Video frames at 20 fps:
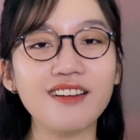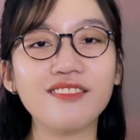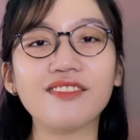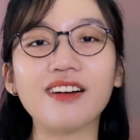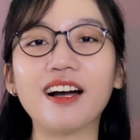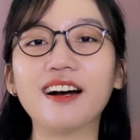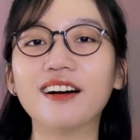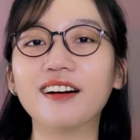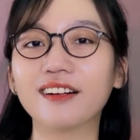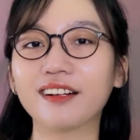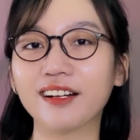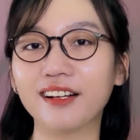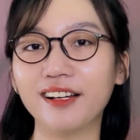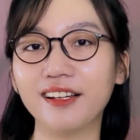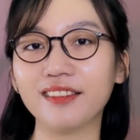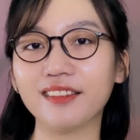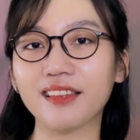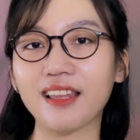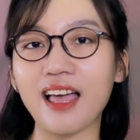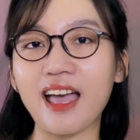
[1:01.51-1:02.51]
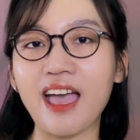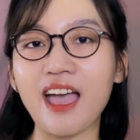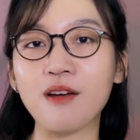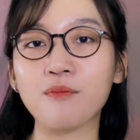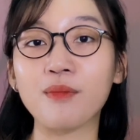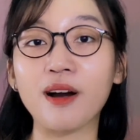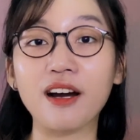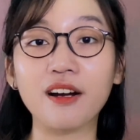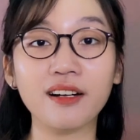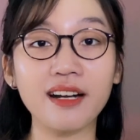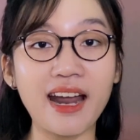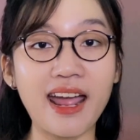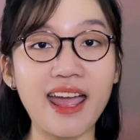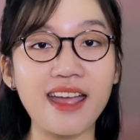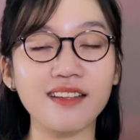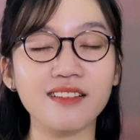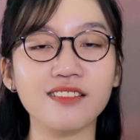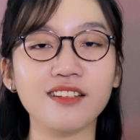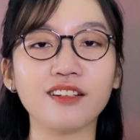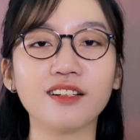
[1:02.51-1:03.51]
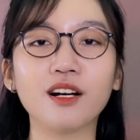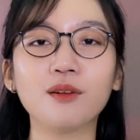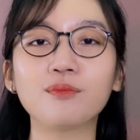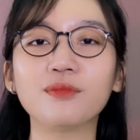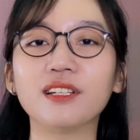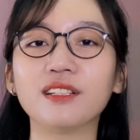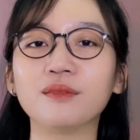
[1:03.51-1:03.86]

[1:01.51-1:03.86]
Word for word: và hơn hết là mở ra những góc